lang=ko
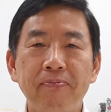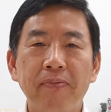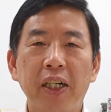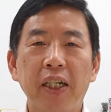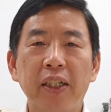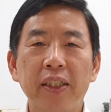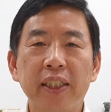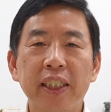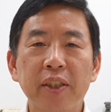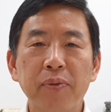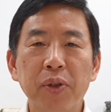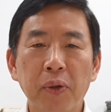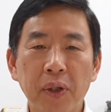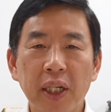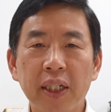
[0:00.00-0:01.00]
어, 지금
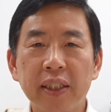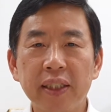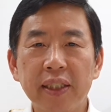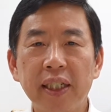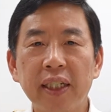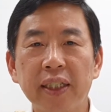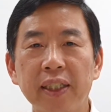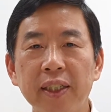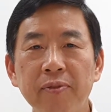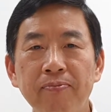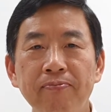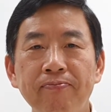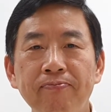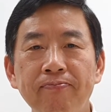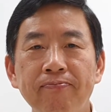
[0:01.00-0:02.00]
소개하는 책은
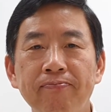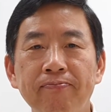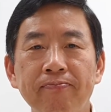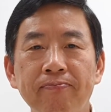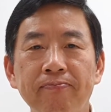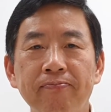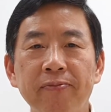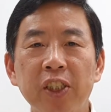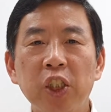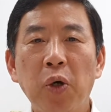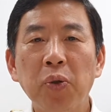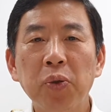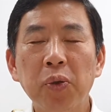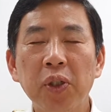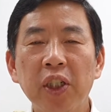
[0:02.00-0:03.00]
음,
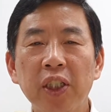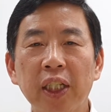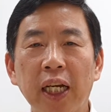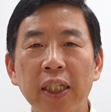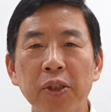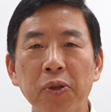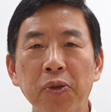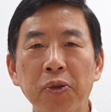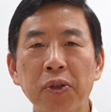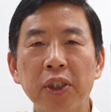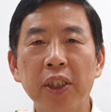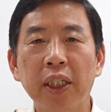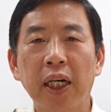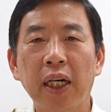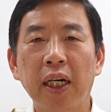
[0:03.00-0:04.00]
청소년
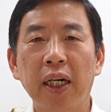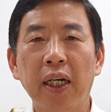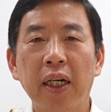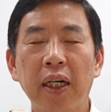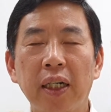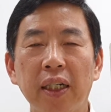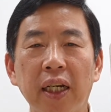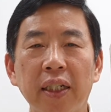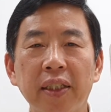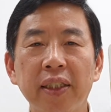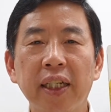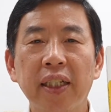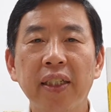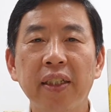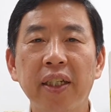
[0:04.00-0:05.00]
한국사라는
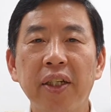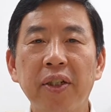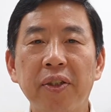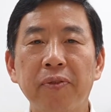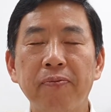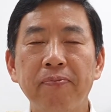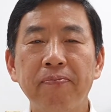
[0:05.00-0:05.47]
책인데요.